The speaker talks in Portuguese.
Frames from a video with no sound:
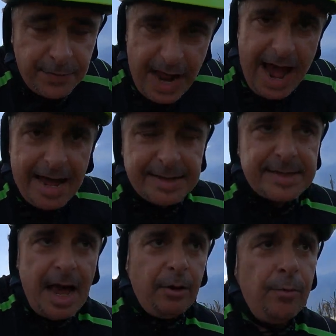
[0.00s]

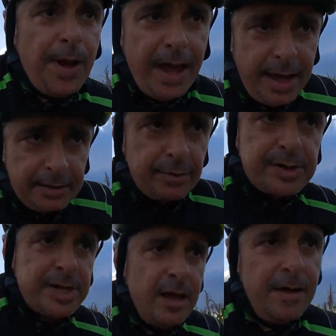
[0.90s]
frases,
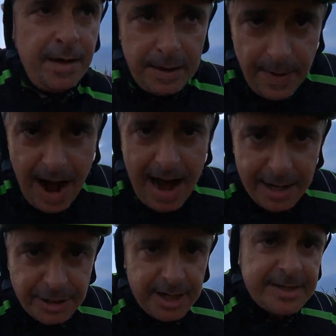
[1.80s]
argumentos,
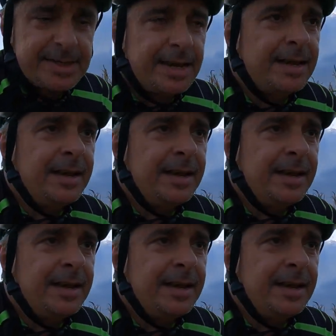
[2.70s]
imagens